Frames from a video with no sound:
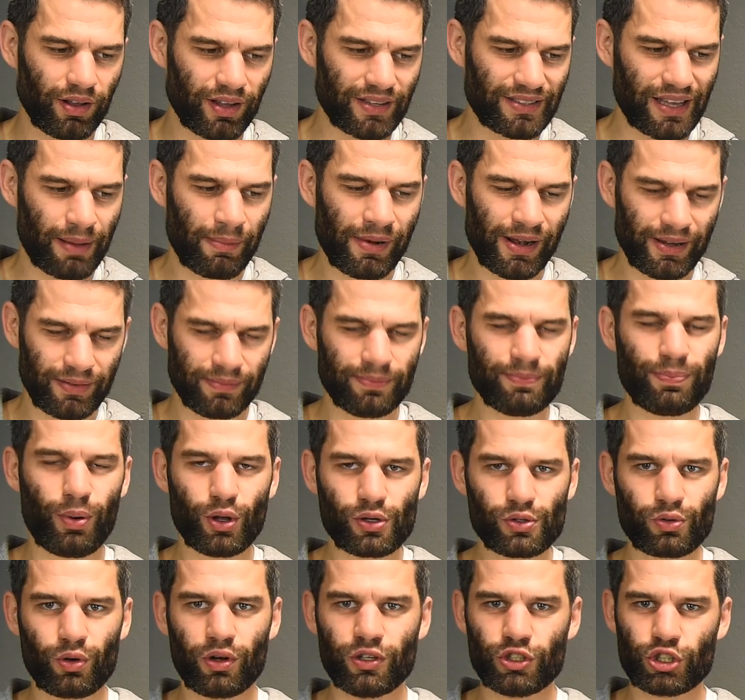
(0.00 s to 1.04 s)
gesammelten
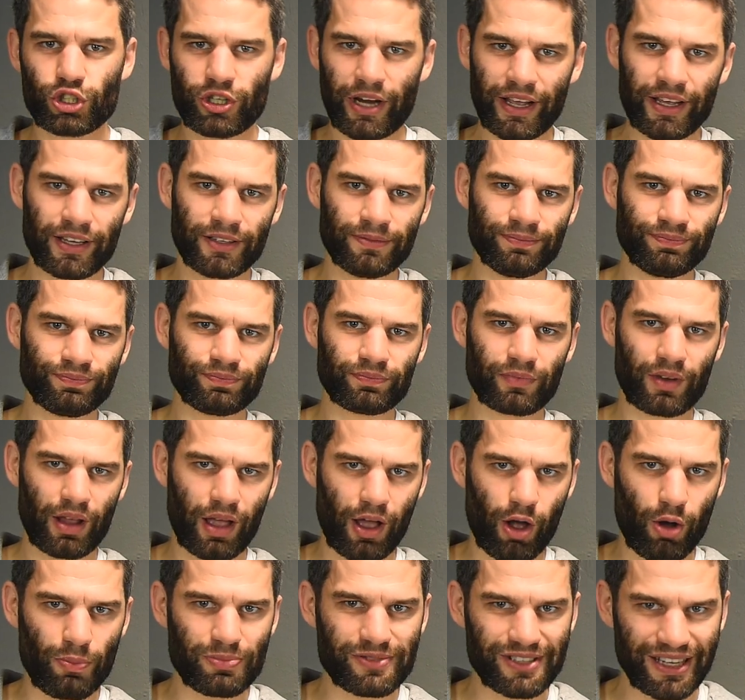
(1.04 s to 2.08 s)
Posthornschnecken
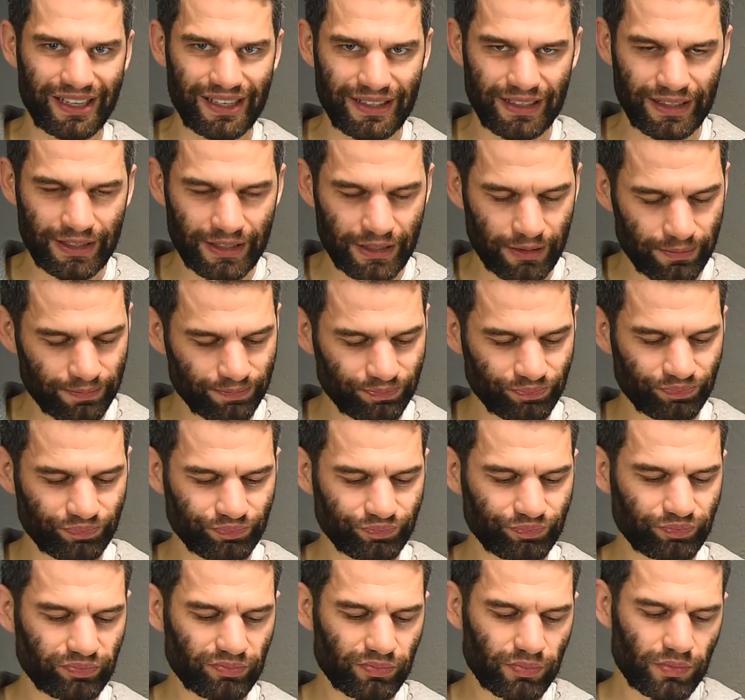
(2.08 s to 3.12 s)
hauptsächlich
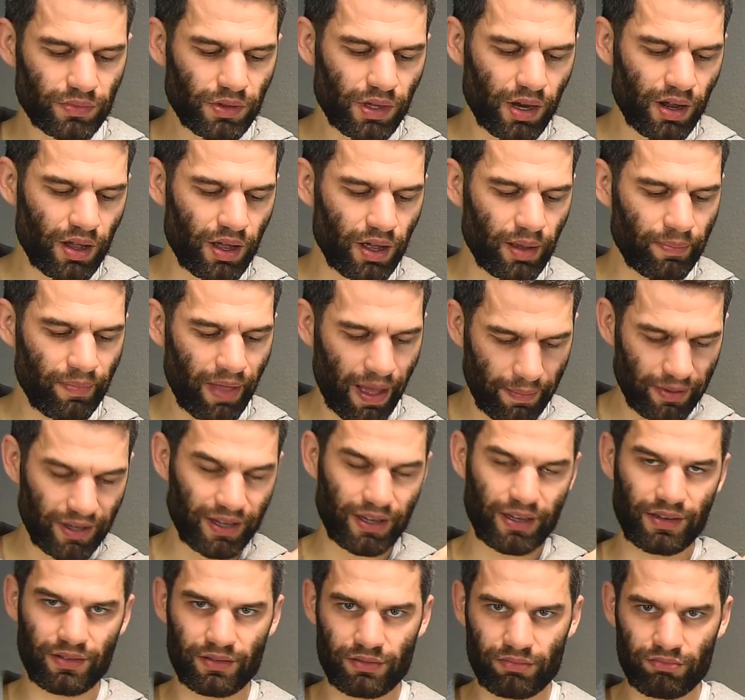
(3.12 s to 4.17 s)
ähm, habe
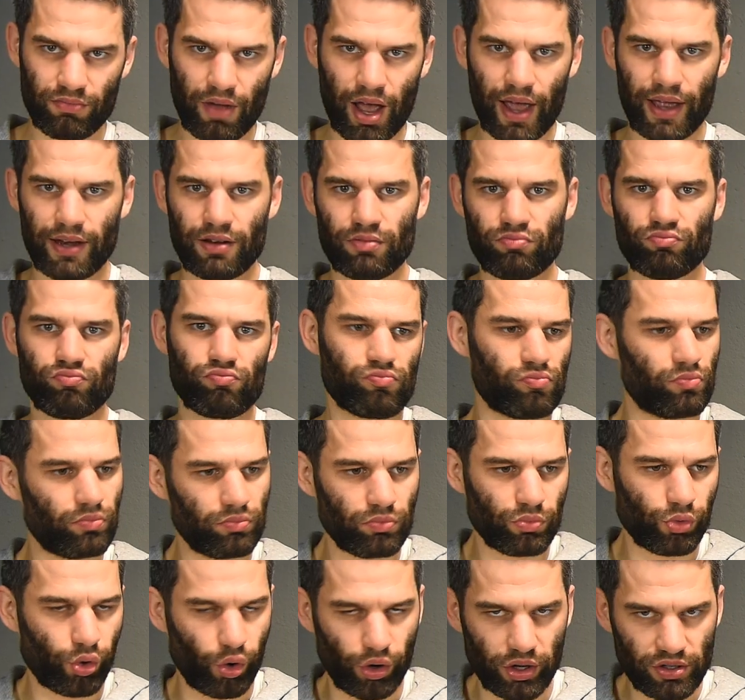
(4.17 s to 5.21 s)
ich in ein
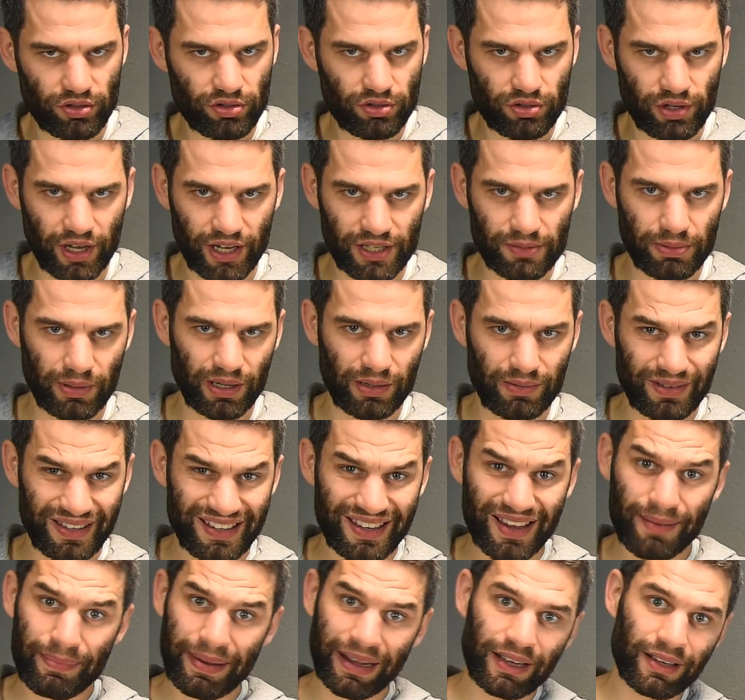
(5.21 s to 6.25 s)
neues
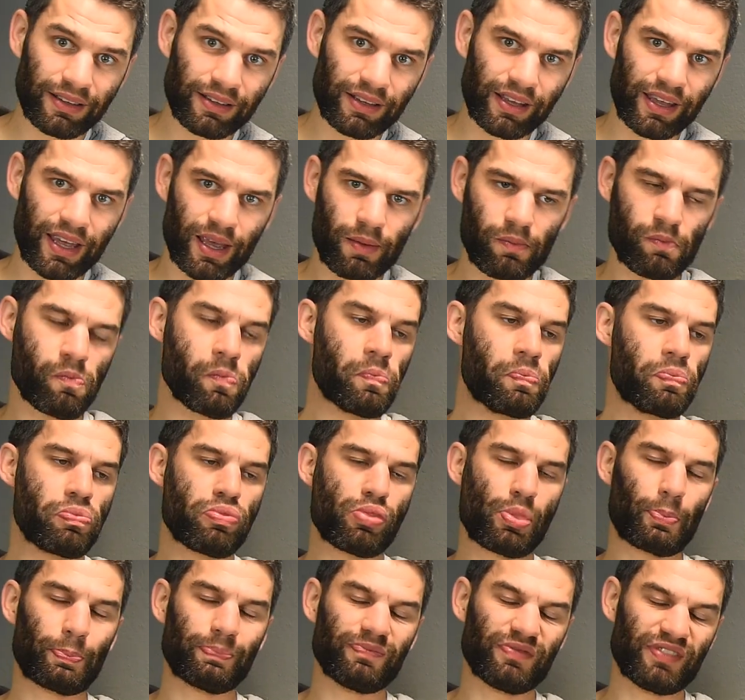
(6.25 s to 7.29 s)
Experimentierbecken gegeben,
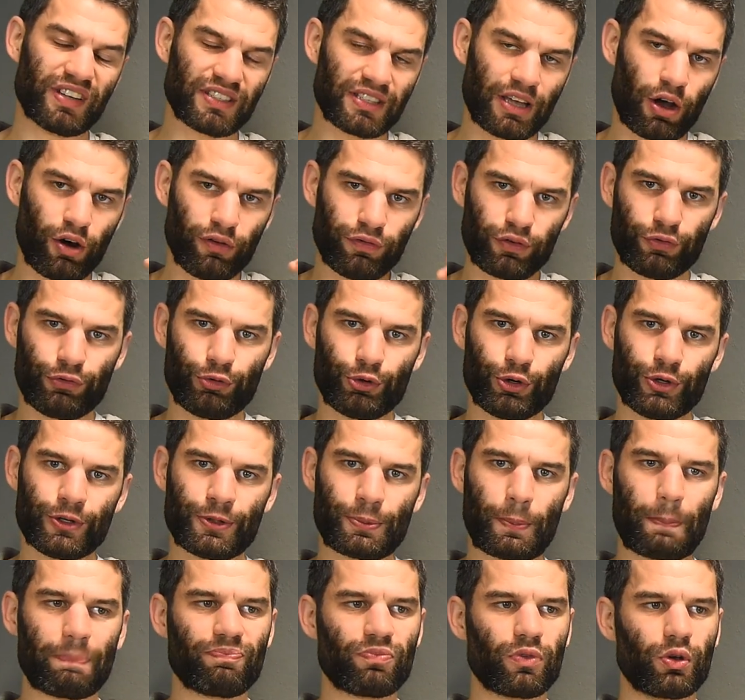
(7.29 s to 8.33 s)
Wasser
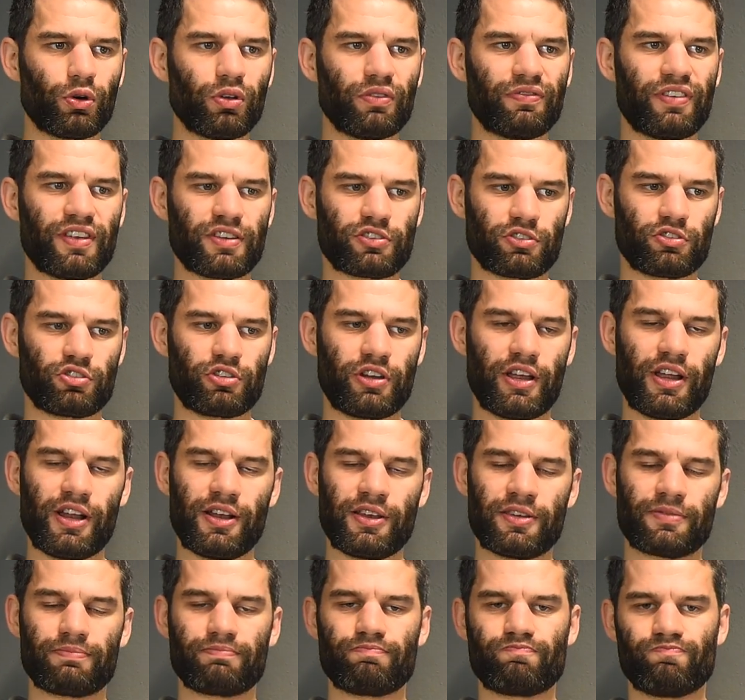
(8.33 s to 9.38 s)
aufgefüllt und
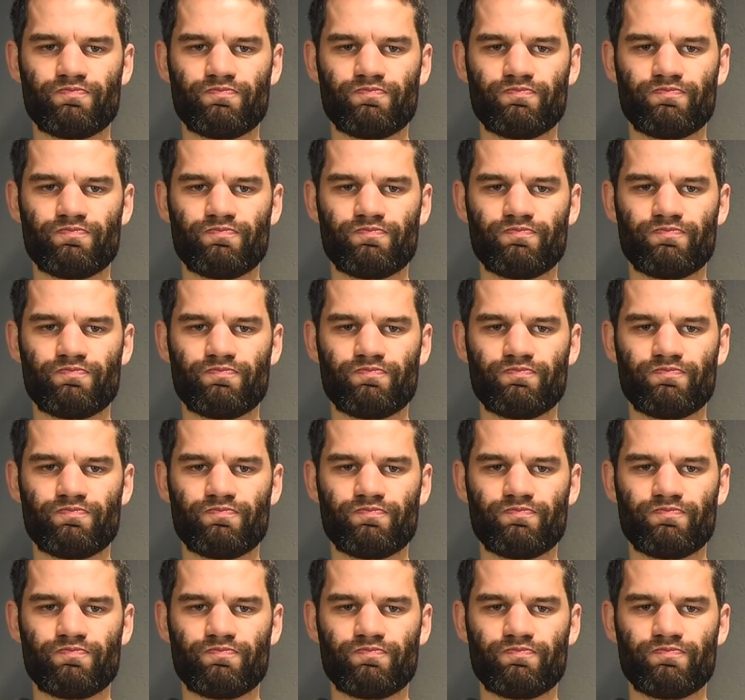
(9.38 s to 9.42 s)
festgestellt,